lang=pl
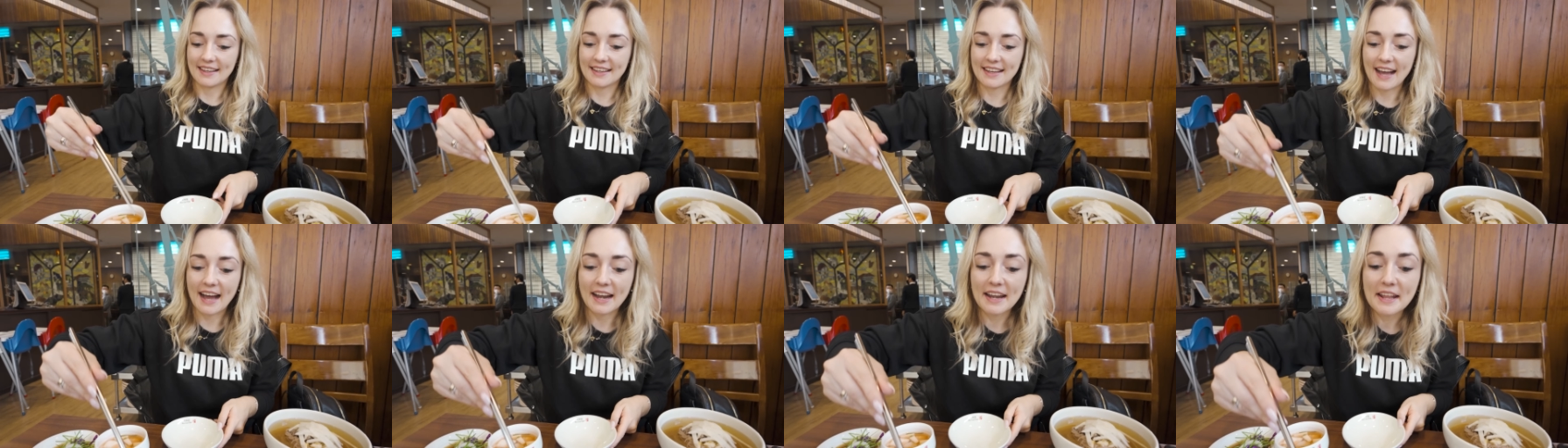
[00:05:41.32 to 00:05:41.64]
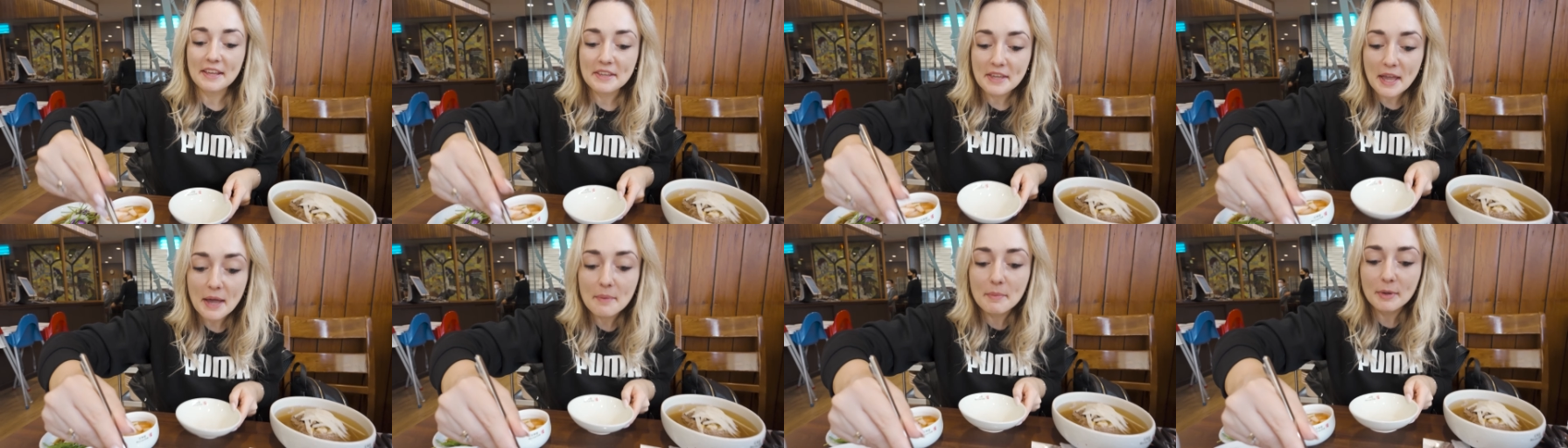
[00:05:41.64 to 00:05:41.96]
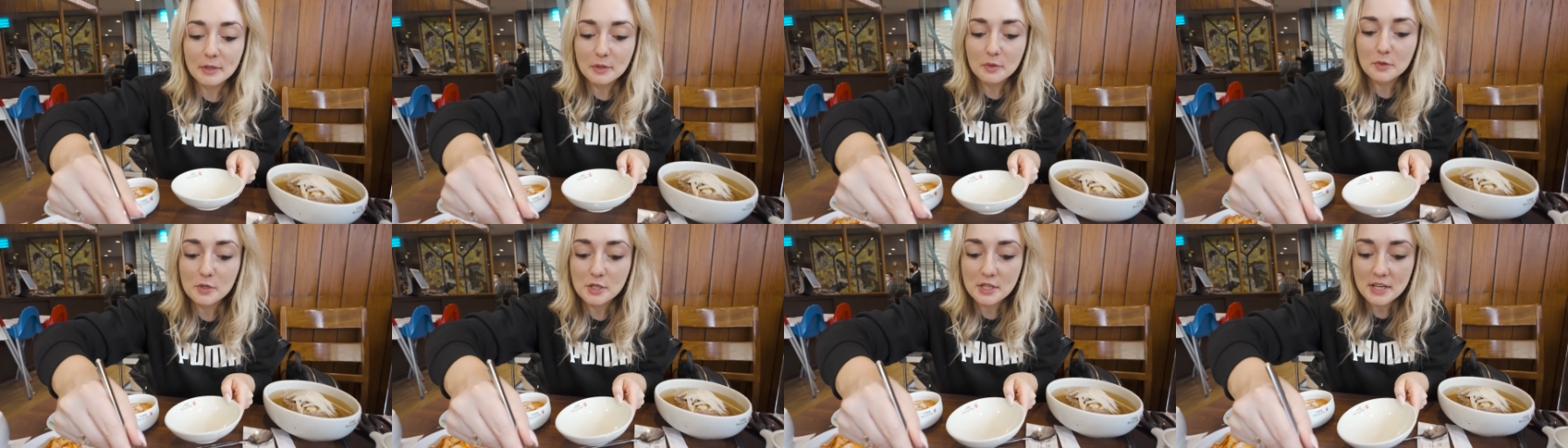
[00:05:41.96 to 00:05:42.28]
E, ale jemy
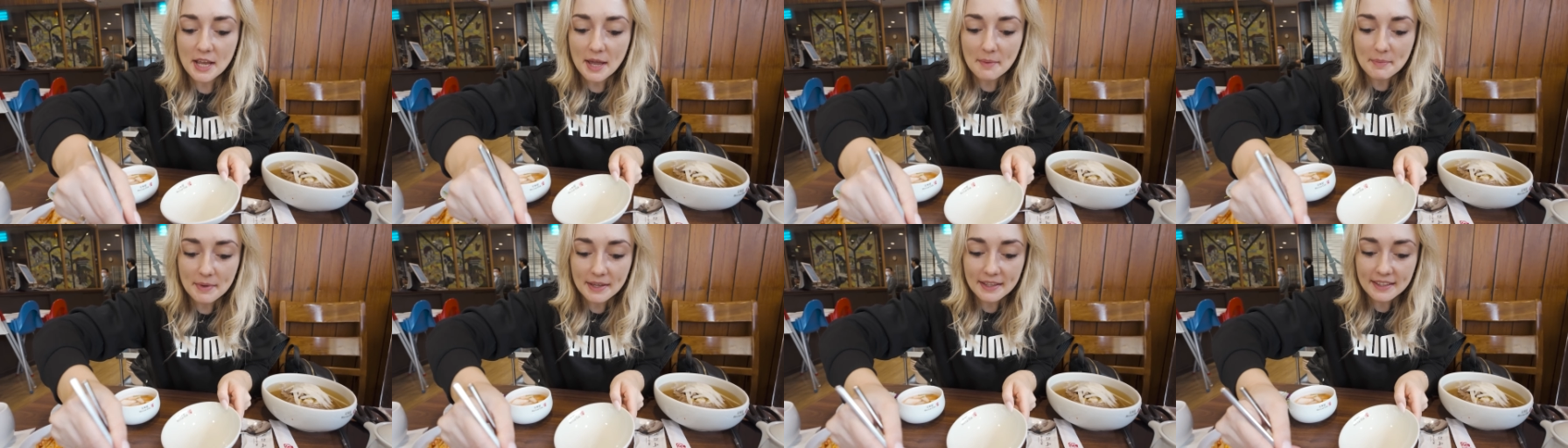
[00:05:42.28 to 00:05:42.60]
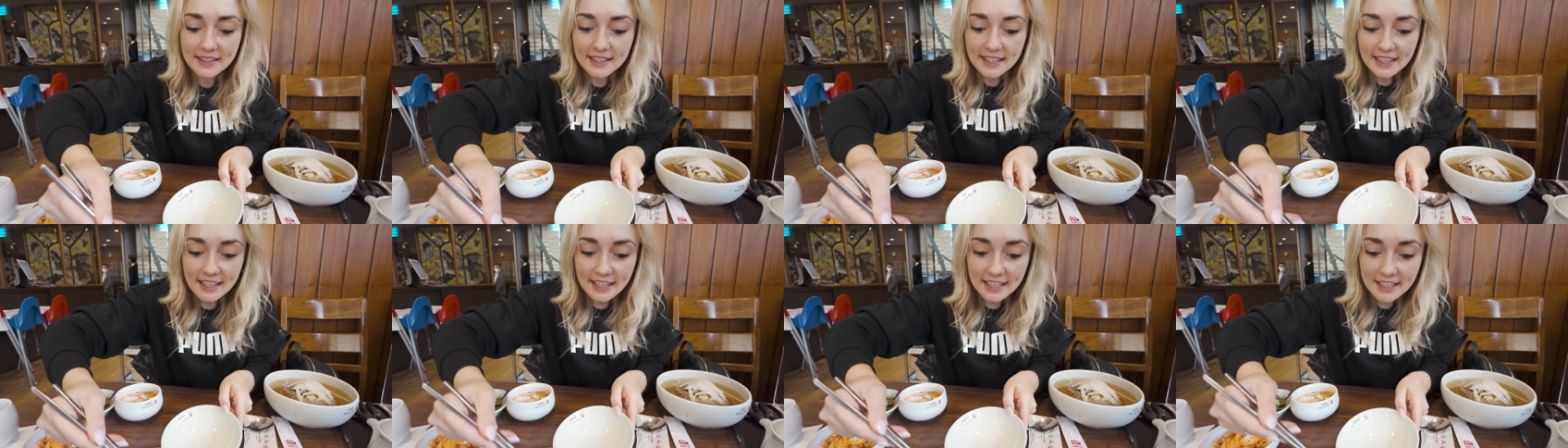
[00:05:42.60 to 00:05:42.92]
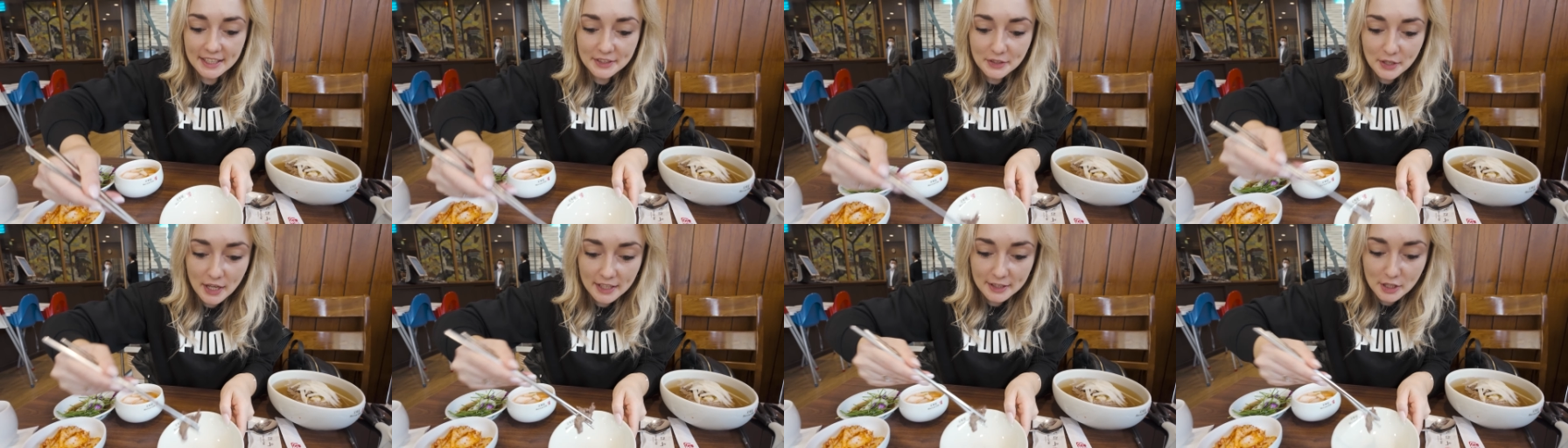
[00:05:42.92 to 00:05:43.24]
już, jemy,
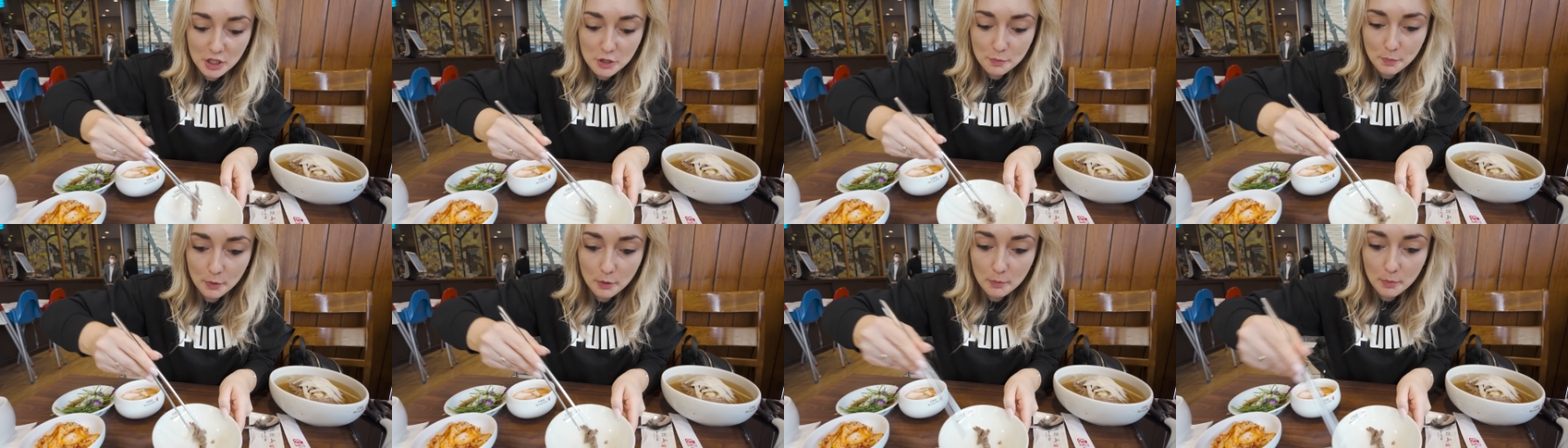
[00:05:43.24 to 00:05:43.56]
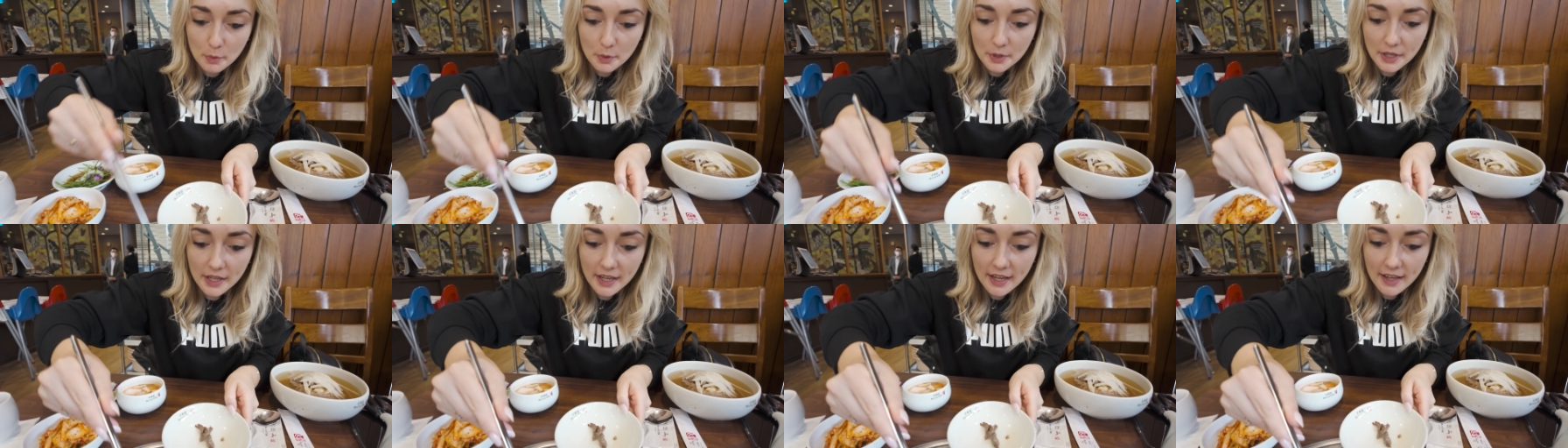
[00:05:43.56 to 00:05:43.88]
e, to ja też próbuję.